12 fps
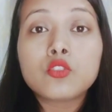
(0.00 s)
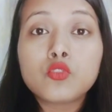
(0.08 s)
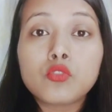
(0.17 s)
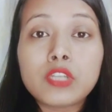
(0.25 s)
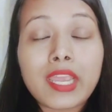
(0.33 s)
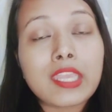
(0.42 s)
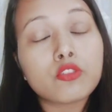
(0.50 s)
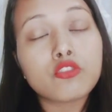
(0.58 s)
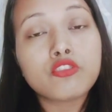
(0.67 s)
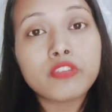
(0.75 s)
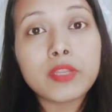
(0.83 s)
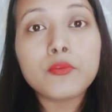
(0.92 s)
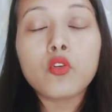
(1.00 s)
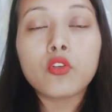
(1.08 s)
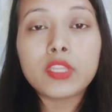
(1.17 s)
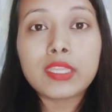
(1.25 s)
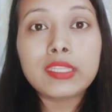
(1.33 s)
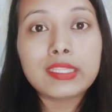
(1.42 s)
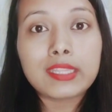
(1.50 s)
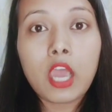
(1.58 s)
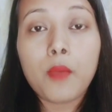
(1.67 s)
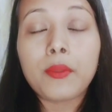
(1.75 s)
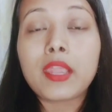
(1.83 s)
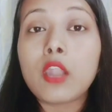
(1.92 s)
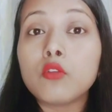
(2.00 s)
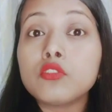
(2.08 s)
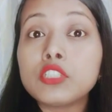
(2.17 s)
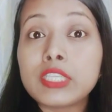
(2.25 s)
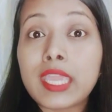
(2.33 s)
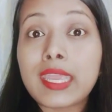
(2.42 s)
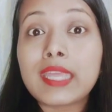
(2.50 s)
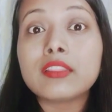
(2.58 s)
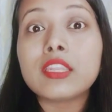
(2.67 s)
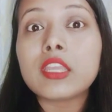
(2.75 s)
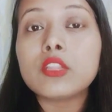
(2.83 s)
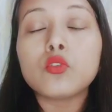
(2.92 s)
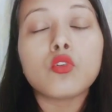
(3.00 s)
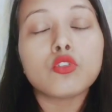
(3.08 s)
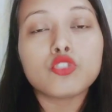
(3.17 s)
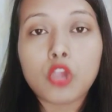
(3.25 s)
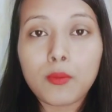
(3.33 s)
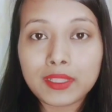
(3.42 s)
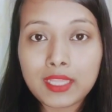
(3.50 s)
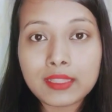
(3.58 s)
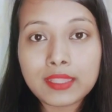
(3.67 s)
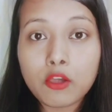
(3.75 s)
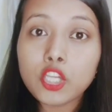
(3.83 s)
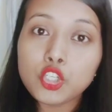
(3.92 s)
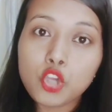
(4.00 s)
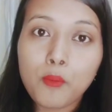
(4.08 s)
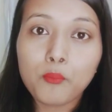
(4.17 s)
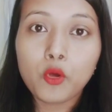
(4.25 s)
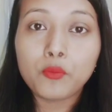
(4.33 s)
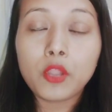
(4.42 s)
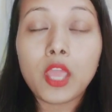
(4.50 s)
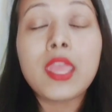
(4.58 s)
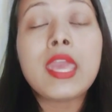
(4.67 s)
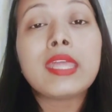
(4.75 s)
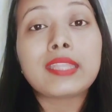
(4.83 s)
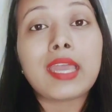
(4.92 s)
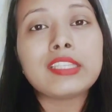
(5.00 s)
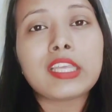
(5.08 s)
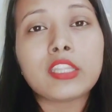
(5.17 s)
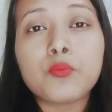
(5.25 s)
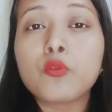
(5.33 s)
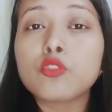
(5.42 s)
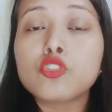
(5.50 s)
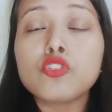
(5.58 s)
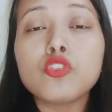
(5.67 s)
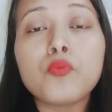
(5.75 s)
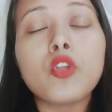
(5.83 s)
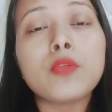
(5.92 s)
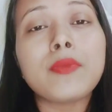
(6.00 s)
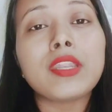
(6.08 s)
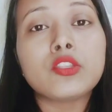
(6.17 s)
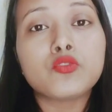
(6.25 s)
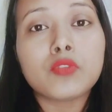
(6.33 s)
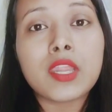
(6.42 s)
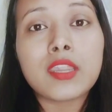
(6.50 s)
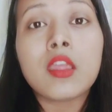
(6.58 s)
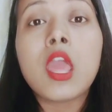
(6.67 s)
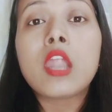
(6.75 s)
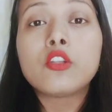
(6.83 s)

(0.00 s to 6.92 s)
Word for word: চুলটাকে একটু ট্রিম করিয়ে নিতে হবে কারণ সেক্ষেত্রে কিন্তু কোনো সমাধান দেওয়া সম্ভব নয় তাই যাদের প্রচণ্ড পরিমাণে চুলের